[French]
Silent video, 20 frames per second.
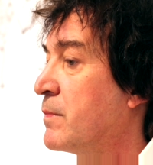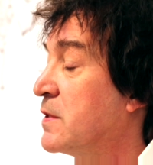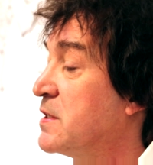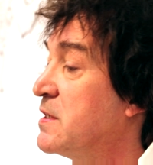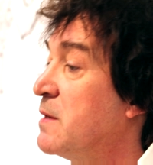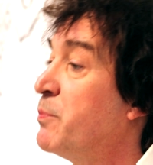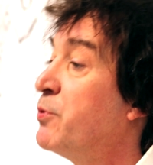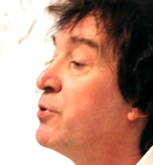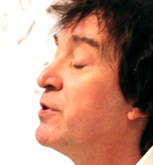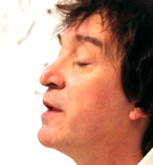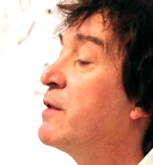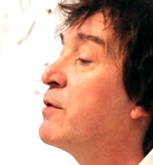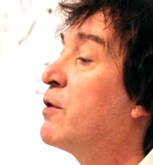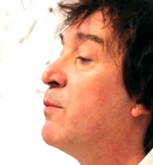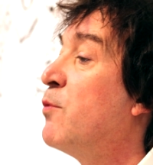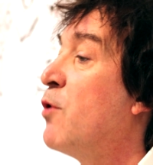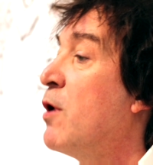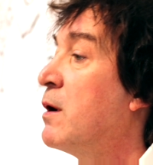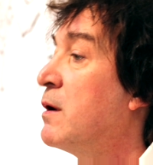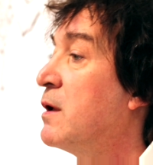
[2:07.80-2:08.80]
c'est
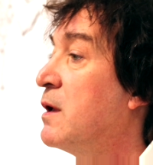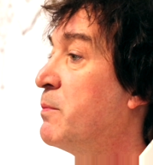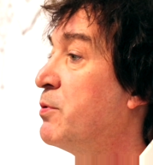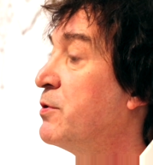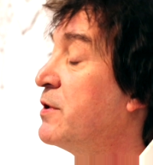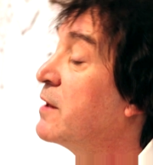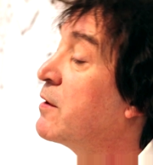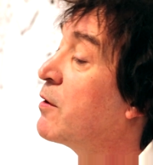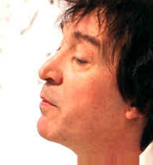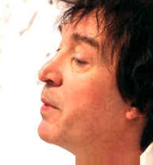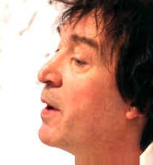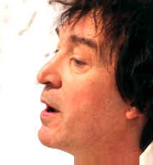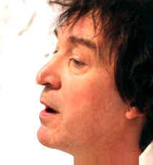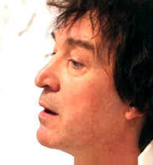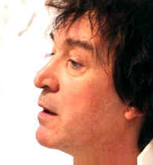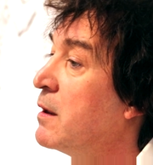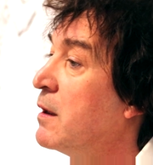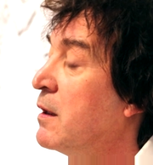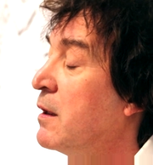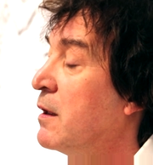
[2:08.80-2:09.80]
peut-être moi et peut-être
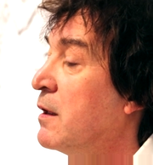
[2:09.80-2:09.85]
pas.